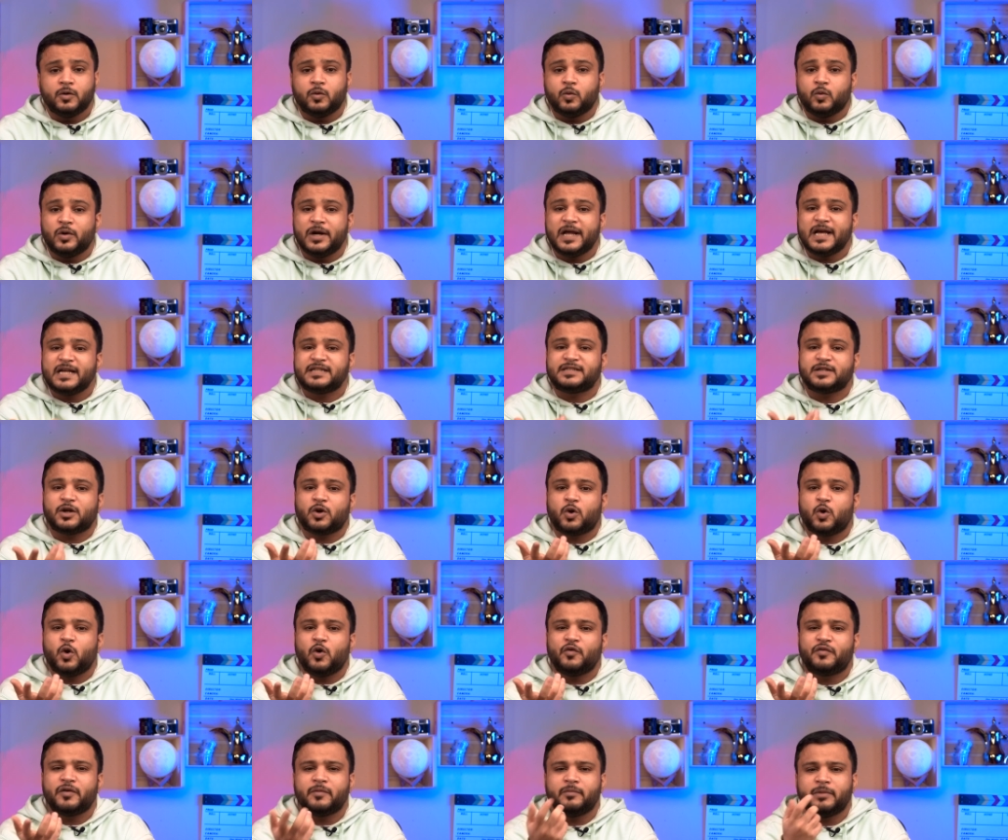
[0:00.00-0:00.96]
وليش
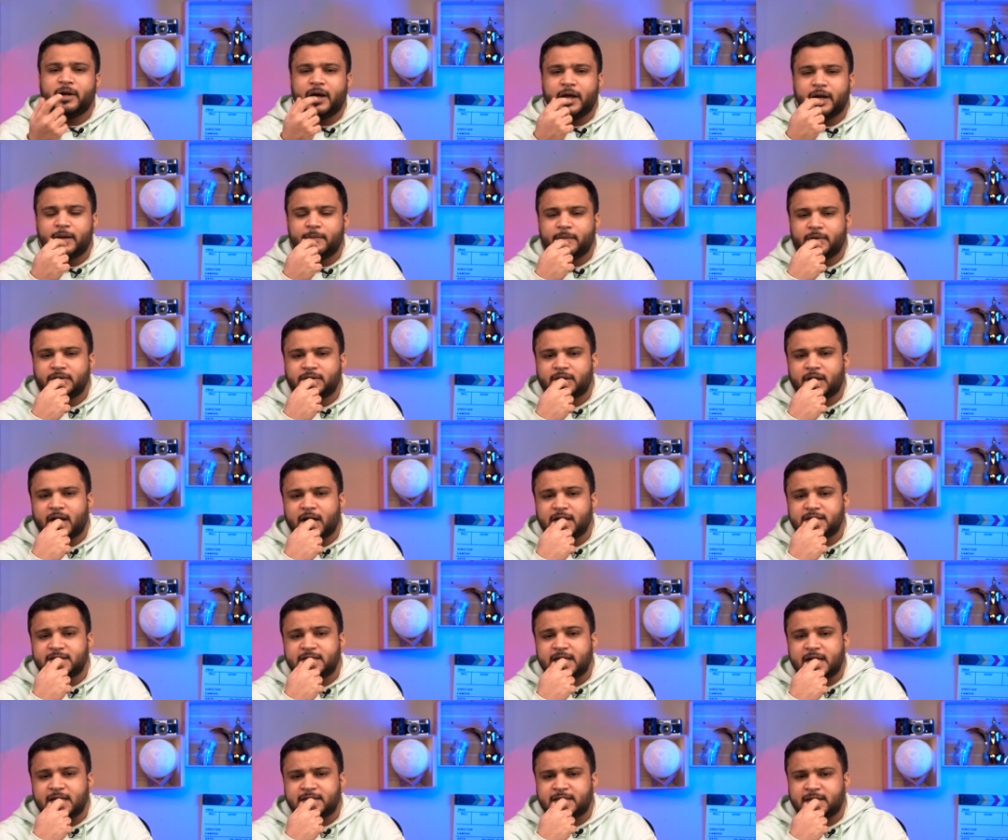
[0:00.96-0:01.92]
الخوف يمنعنا من
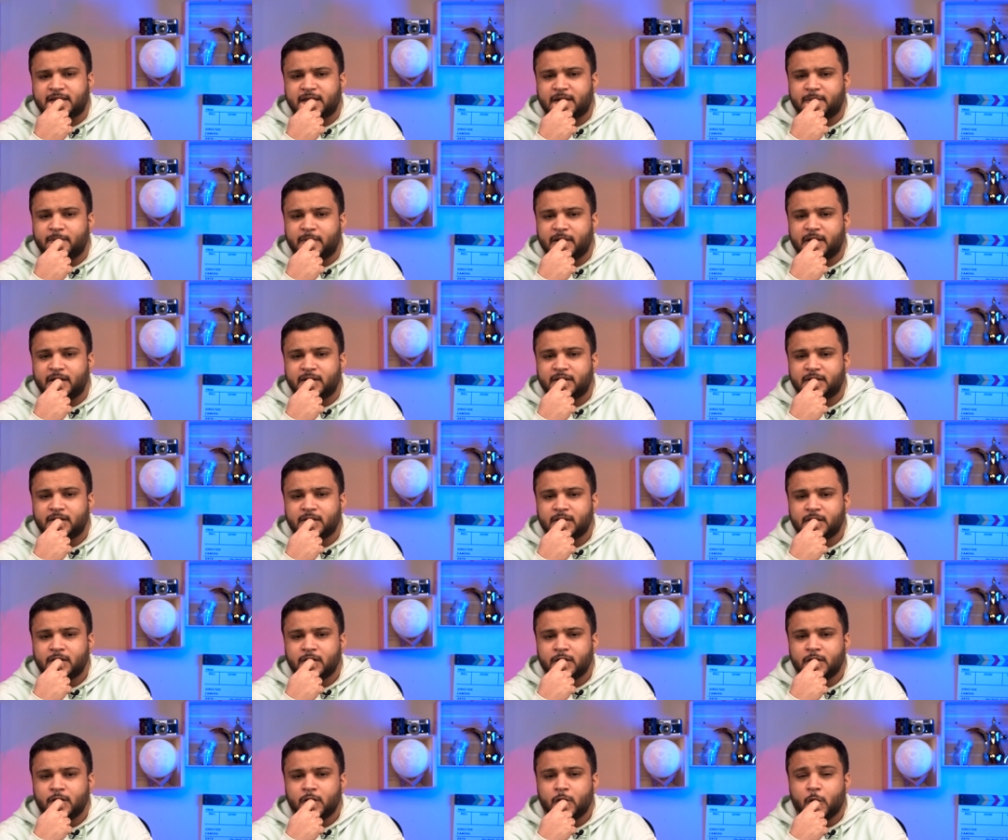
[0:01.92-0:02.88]
انتقاد سياسة البلد
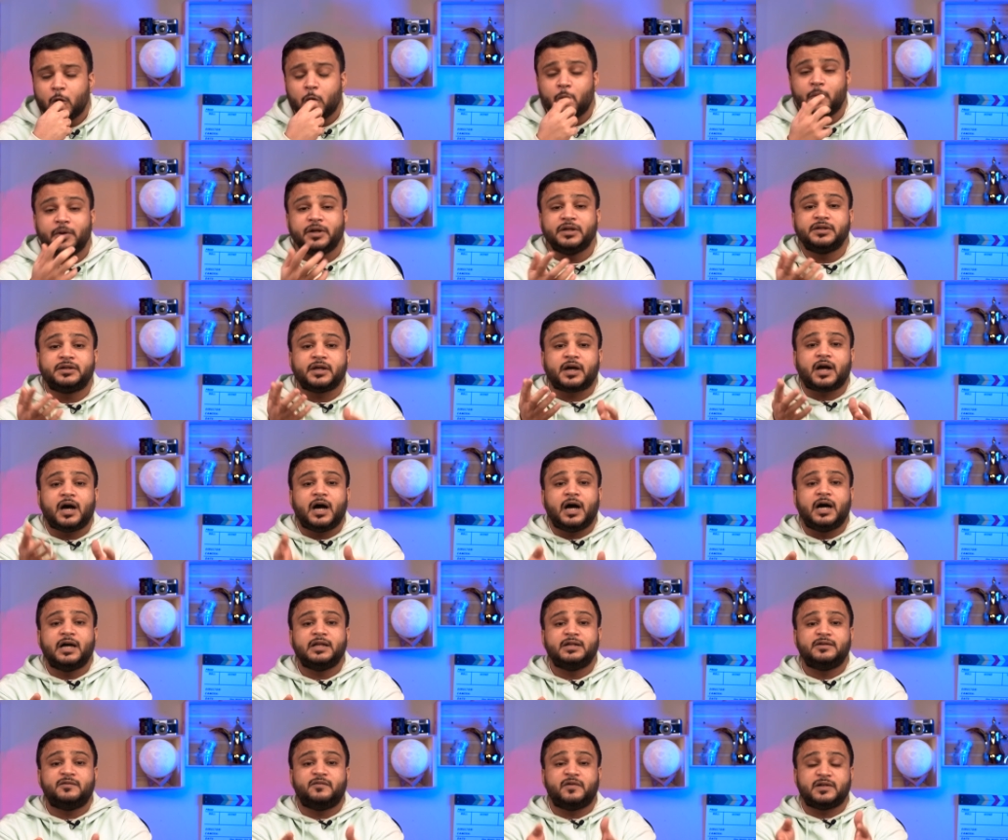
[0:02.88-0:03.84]
ومن
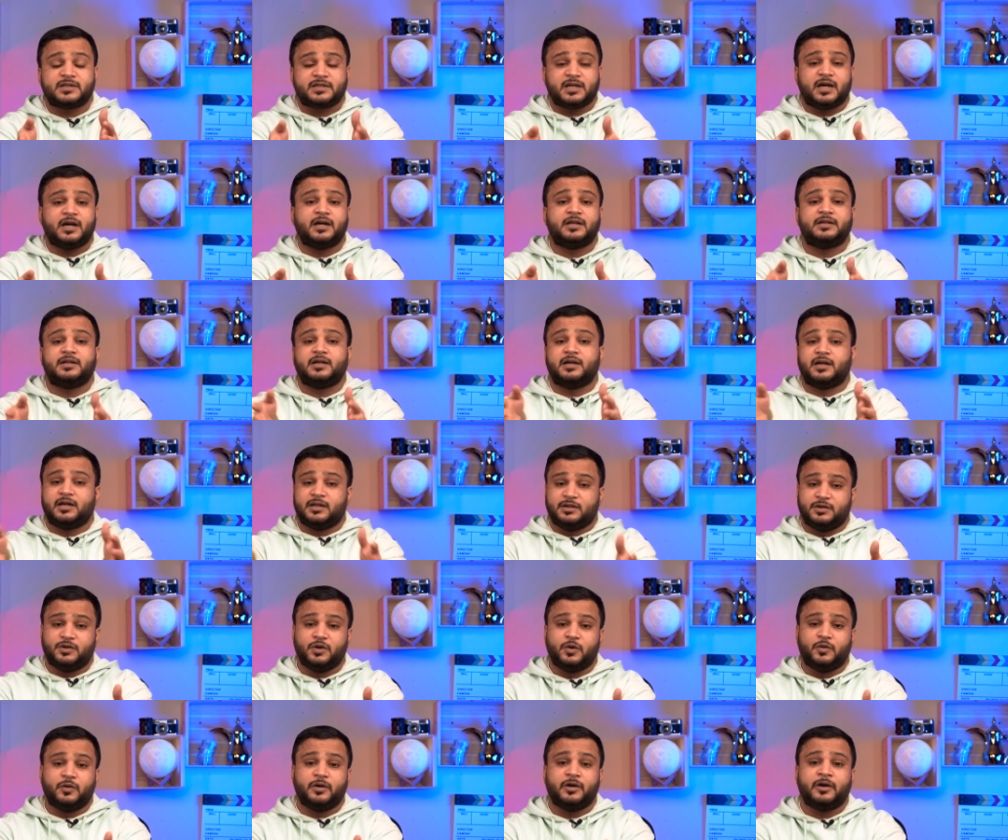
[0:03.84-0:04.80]
انتقاد فساد
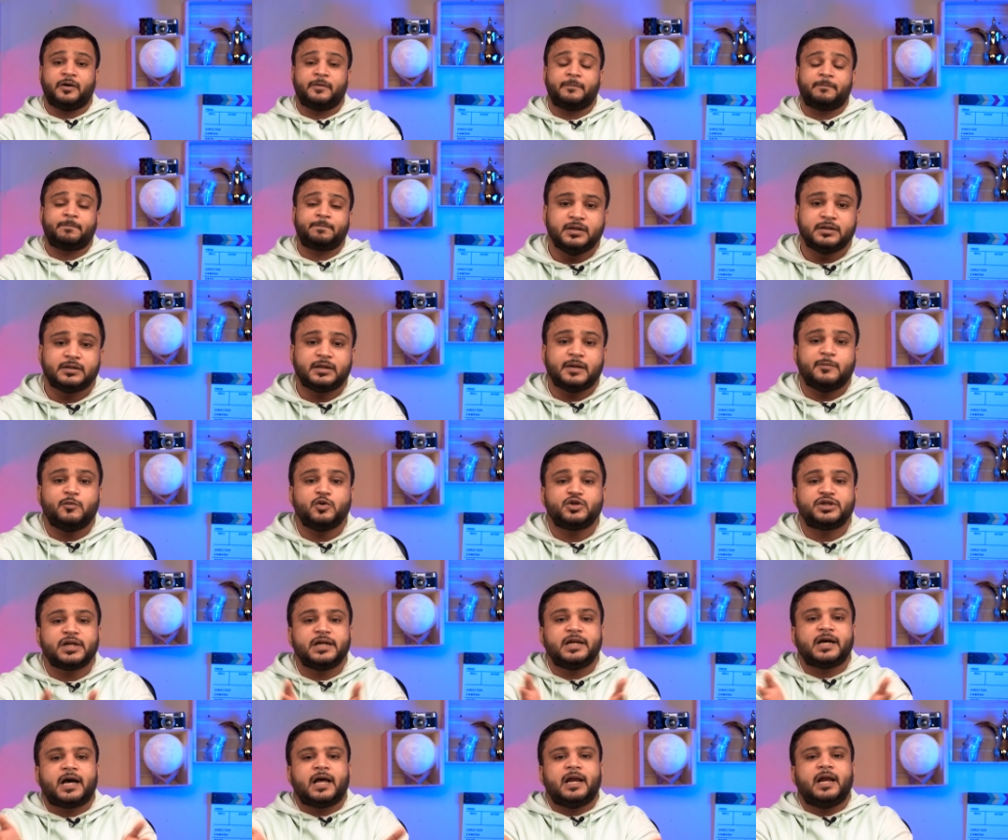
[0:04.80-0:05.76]
الدولة طيب
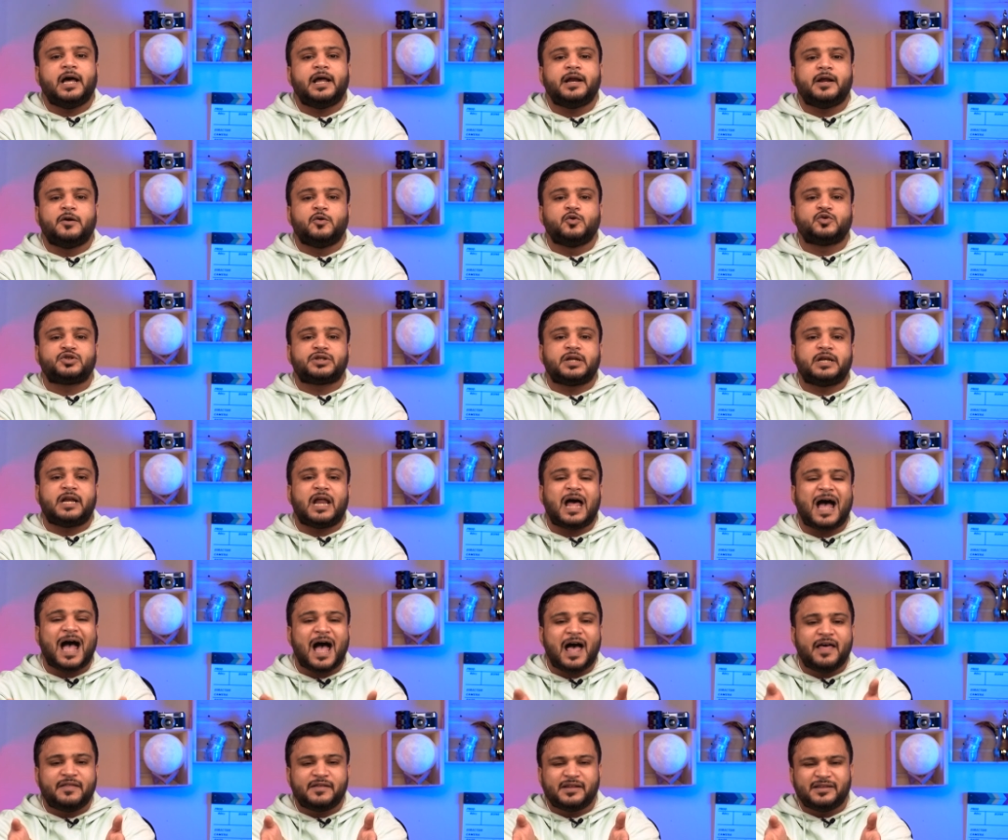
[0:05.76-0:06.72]
وش اللي خلانا نوصل
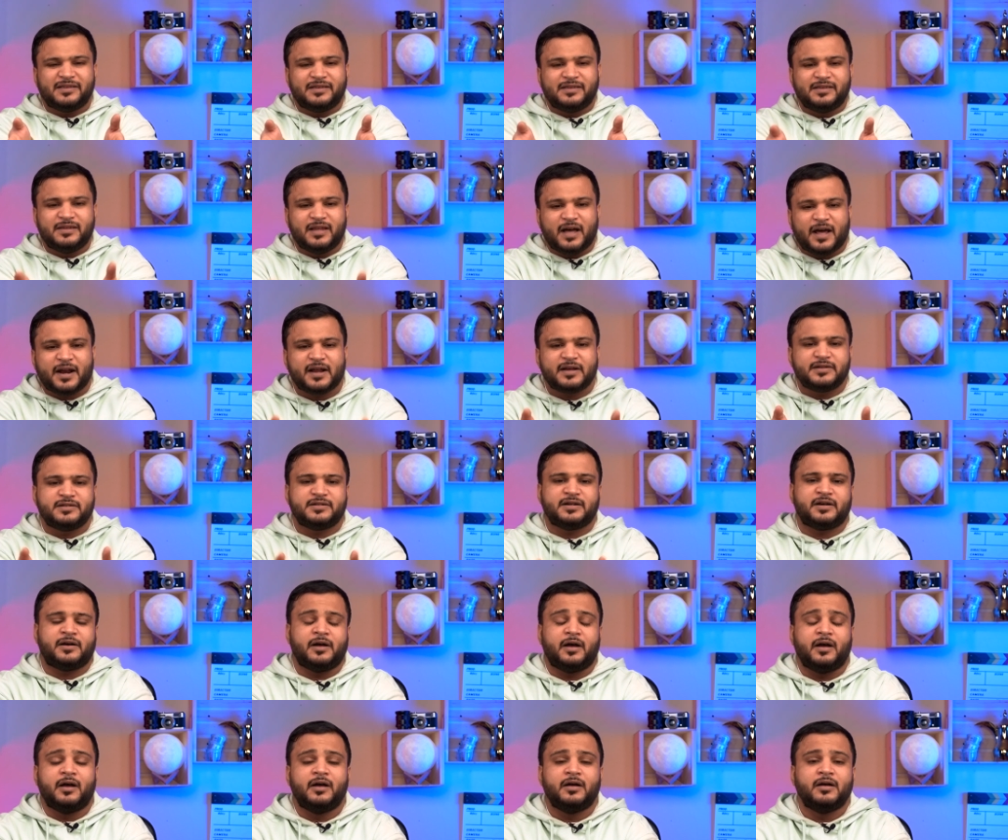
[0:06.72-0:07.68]
لهذه
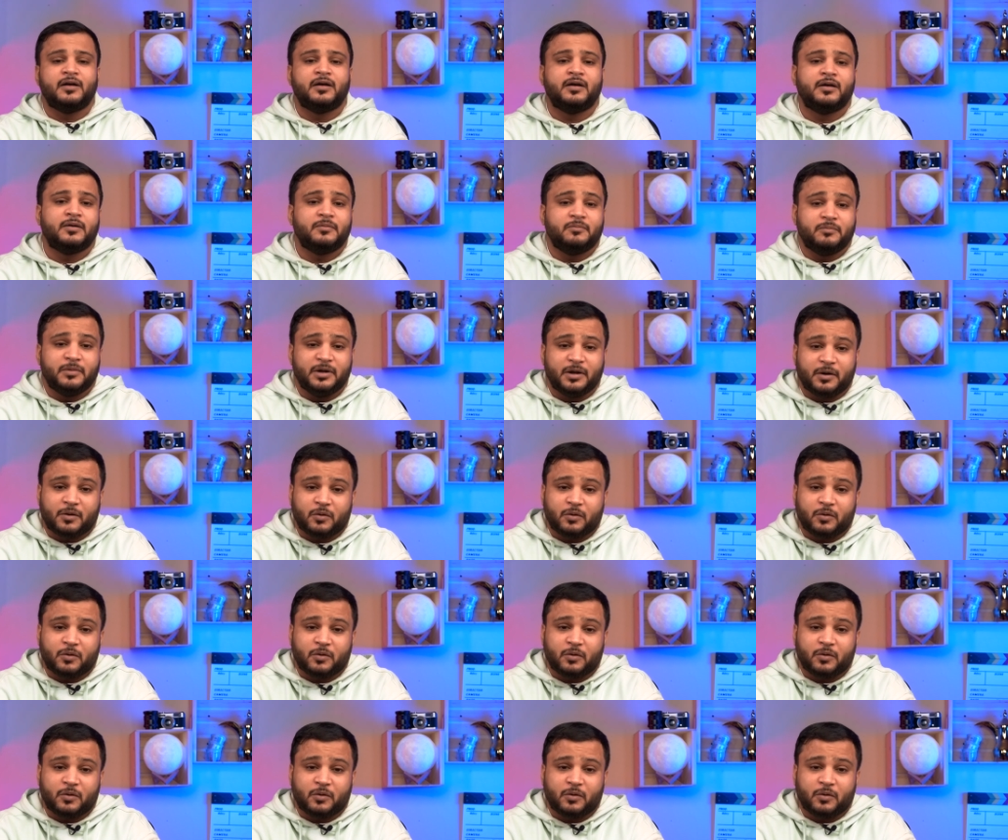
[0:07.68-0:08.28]
الدرجة من